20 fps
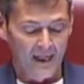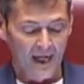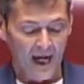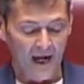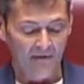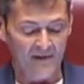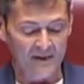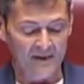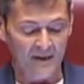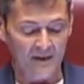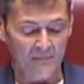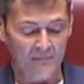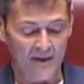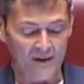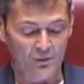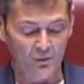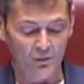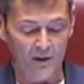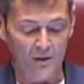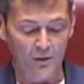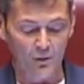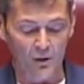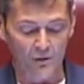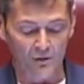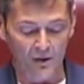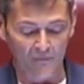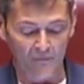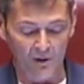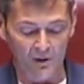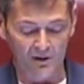Avete rimesso
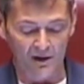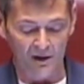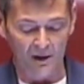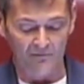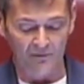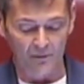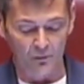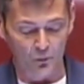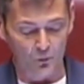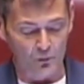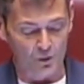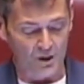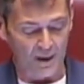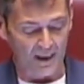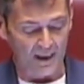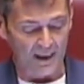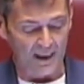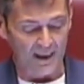ancora una volta la fiducia